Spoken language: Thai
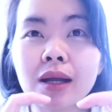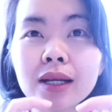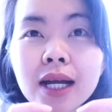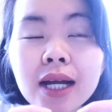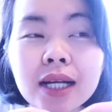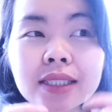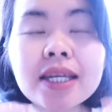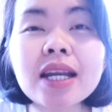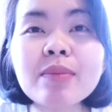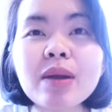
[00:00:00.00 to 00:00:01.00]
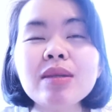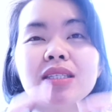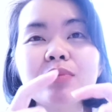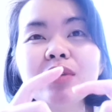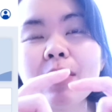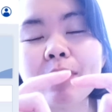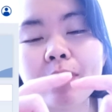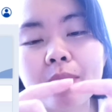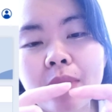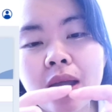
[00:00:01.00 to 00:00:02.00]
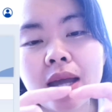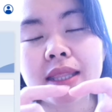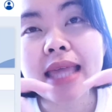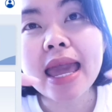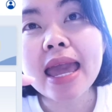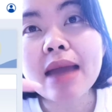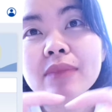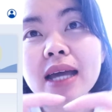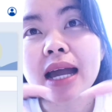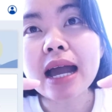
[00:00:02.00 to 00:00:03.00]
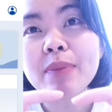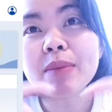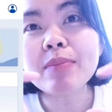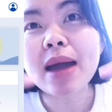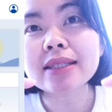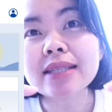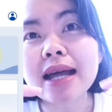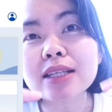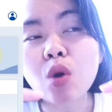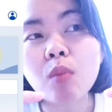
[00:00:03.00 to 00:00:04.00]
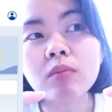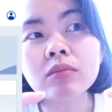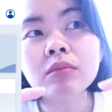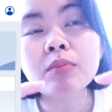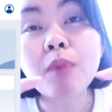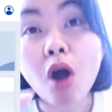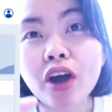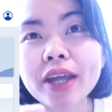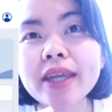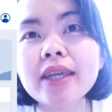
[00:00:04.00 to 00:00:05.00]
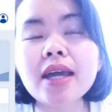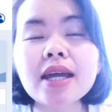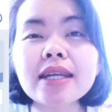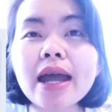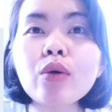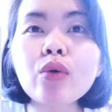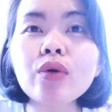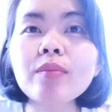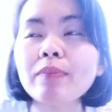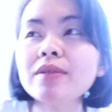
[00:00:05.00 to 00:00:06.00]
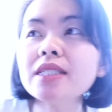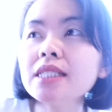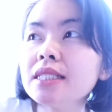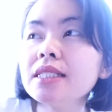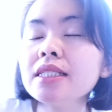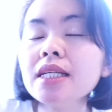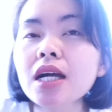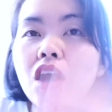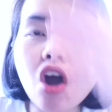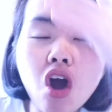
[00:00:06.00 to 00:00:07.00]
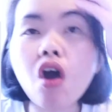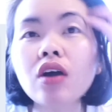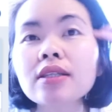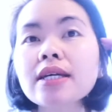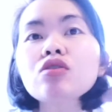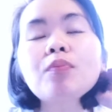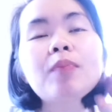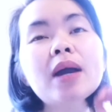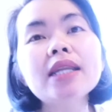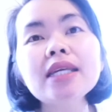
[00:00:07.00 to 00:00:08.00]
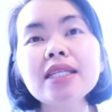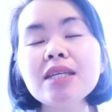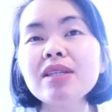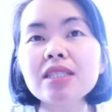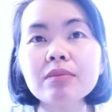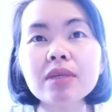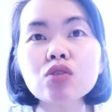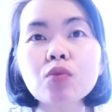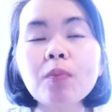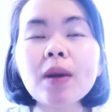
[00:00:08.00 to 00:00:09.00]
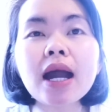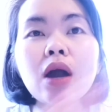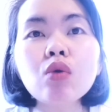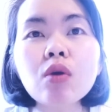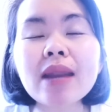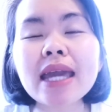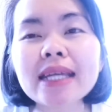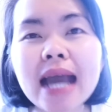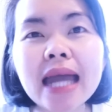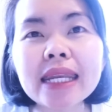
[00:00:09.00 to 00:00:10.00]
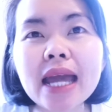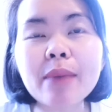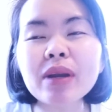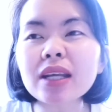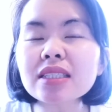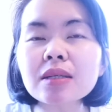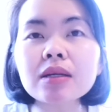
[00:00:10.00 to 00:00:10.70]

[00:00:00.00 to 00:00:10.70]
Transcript: เออที่เรา มันมันจะมีแบบแต้มนะคะ เป็นบัตรสะสมพอย์ถ้าคุณแบบซื้อของจากซูเปอร์นี้ที่มันจะมีซูเปอร์เข้าร่วมรายการเนี่ย มันก็จะ